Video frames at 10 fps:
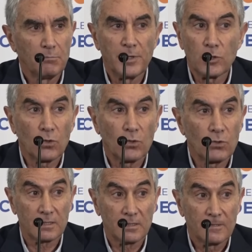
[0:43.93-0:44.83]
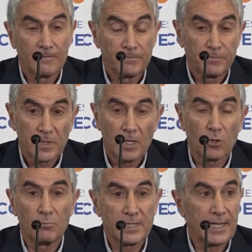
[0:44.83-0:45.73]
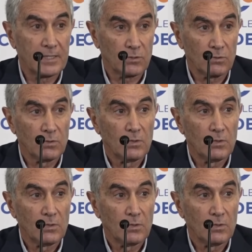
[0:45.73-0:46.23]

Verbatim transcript: Pero es complicado.